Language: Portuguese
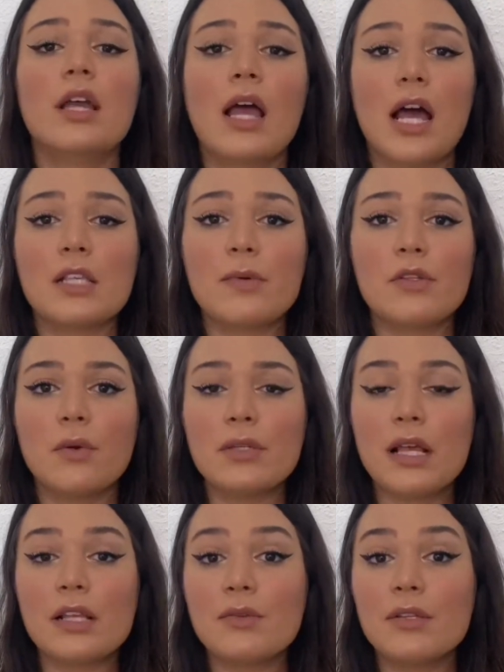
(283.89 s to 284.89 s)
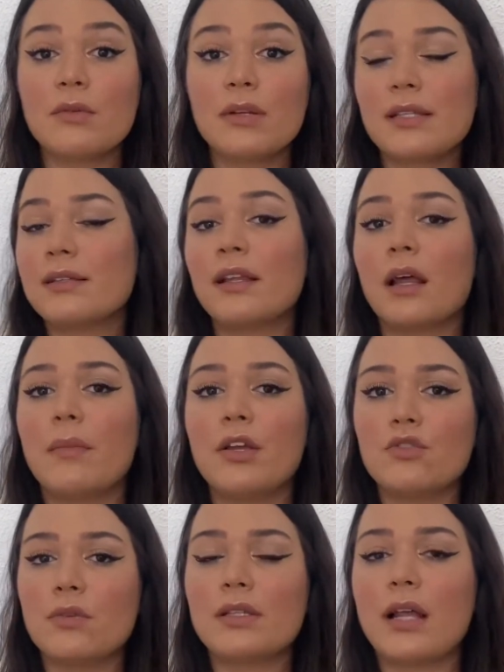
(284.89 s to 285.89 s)
As pessoas, elas não estão
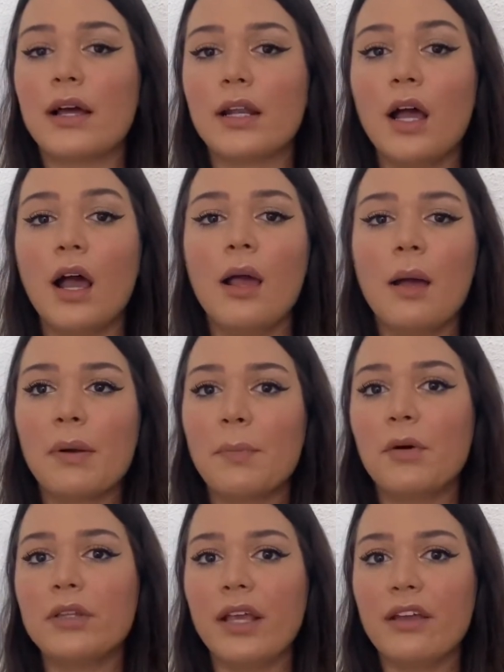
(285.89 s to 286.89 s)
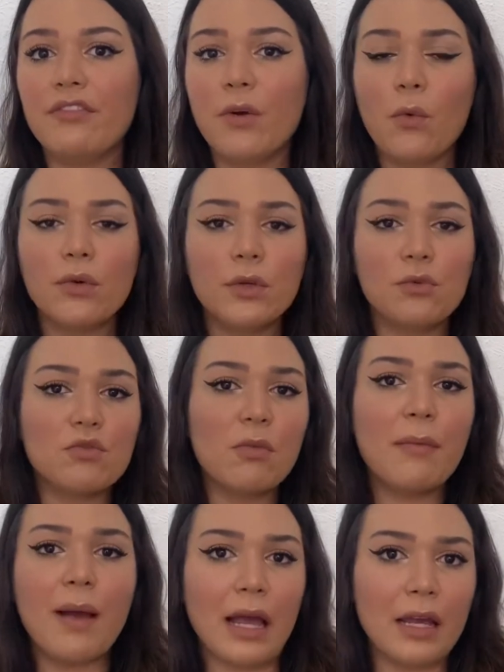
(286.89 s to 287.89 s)
necessariamente no Instagram para poder ver um conteúdo de uma
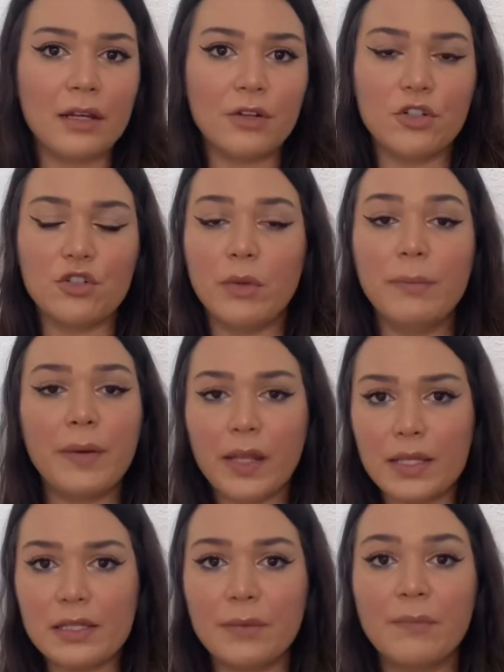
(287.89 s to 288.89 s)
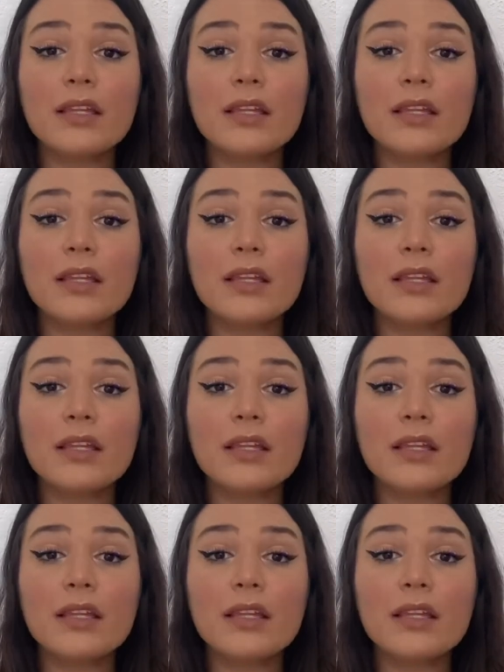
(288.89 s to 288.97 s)
marca ou de uma empresa.